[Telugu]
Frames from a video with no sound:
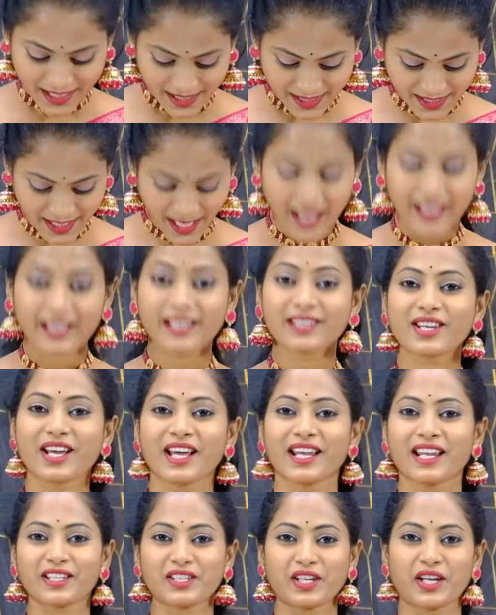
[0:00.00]
శారీ
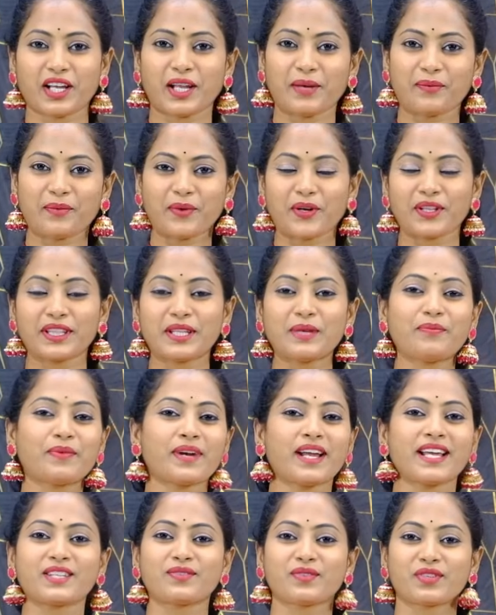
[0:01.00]
చాలా చాలా బాగుంది
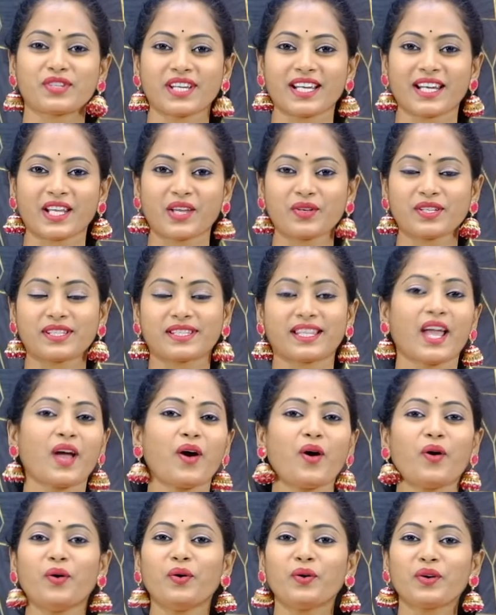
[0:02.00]
ప్రైస్ విషయానికి వస్తే
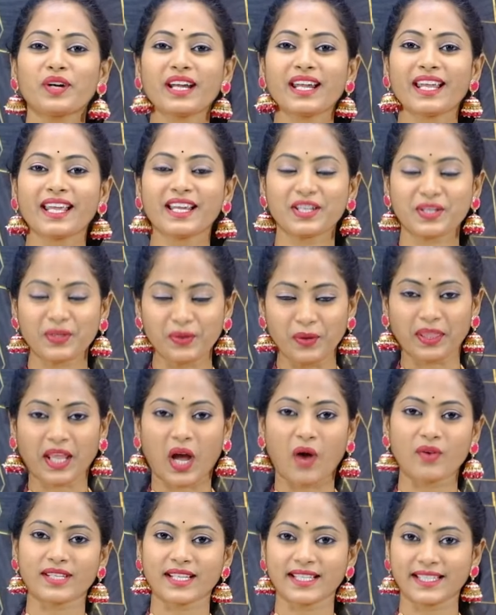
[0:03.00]
ఓన్లీ టూ
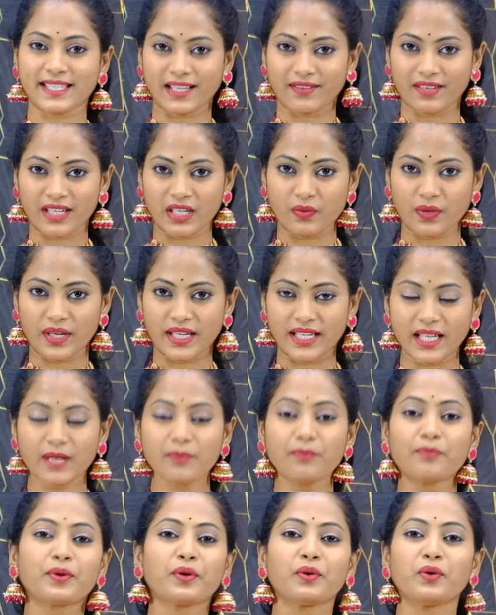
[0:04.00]
థౌజండ్ సెవెన్ ట్వంటీ
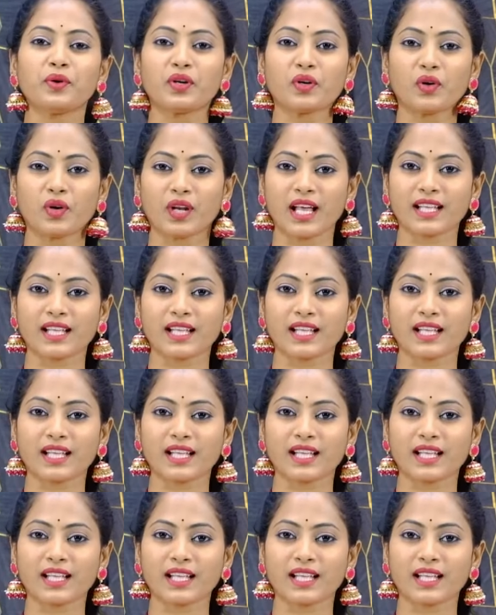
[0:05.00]
ప్యూర్ డోలా